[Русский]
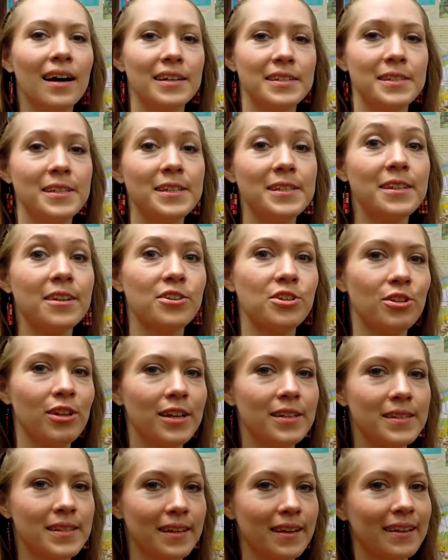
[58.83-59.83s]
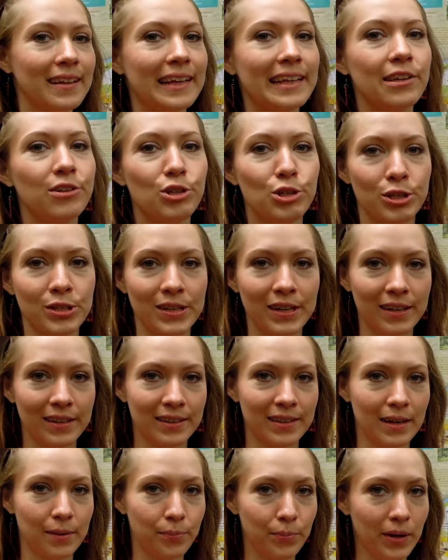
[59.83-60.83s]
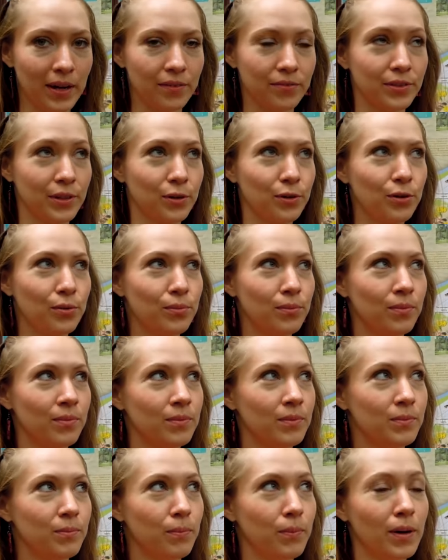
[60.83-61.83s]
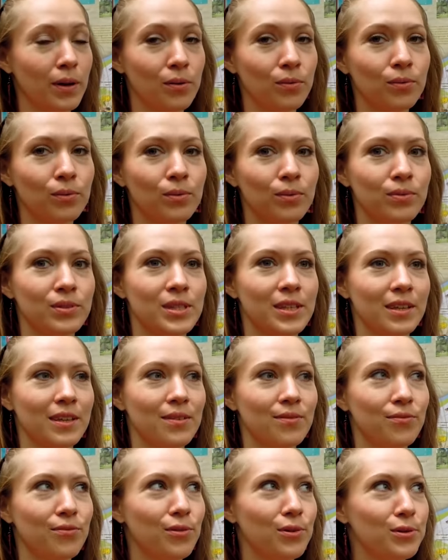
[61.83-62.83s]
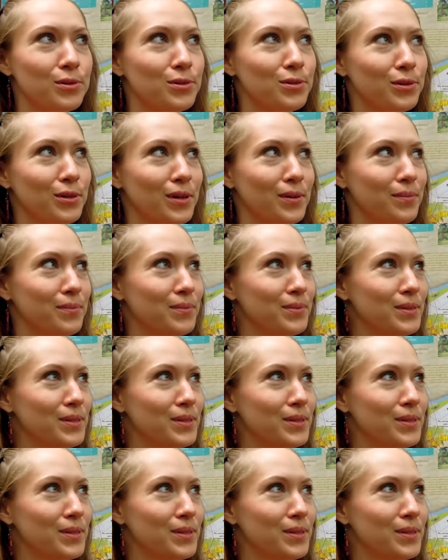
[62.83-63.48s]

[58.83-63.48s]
А здесь начинается экологическая тропа. В таком бору, с таким воздухом,